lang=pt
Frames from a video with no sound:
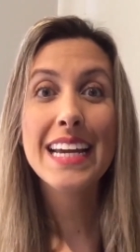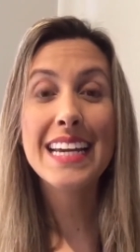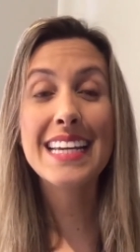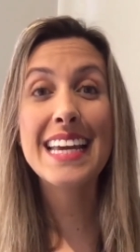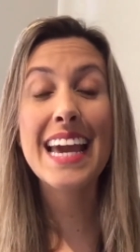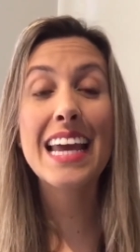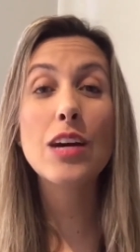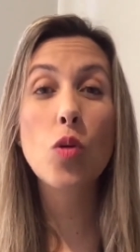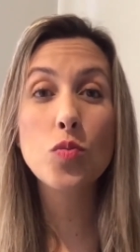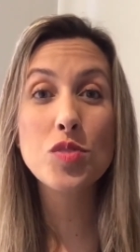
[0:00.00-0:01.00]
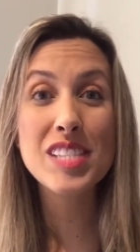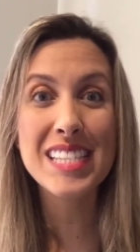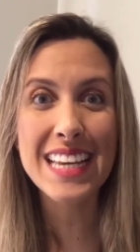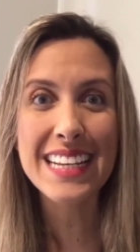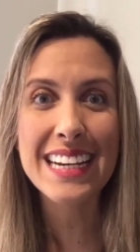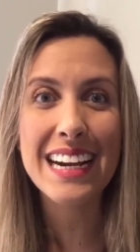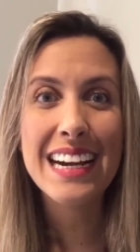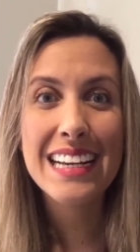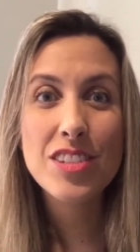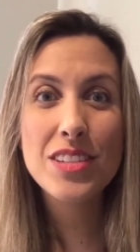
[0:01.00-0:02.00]
e que ela consiga
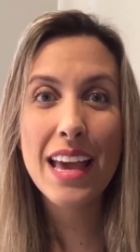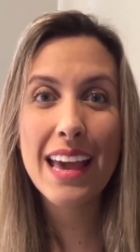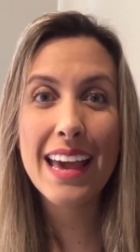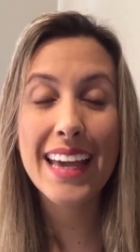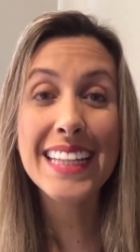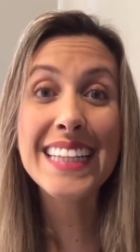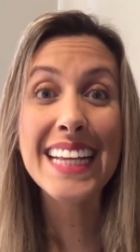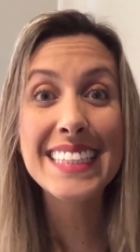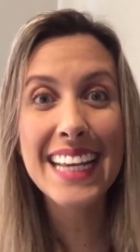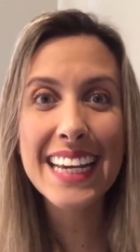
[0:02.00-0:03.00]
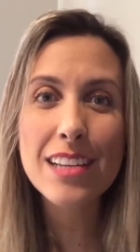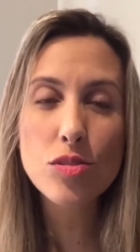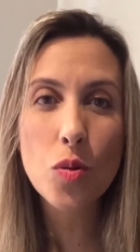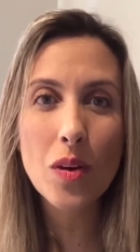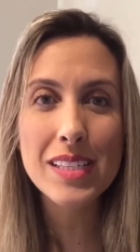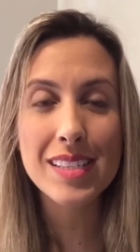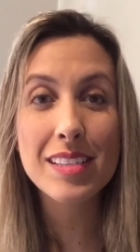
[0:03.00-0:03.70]
é, entender as coisas.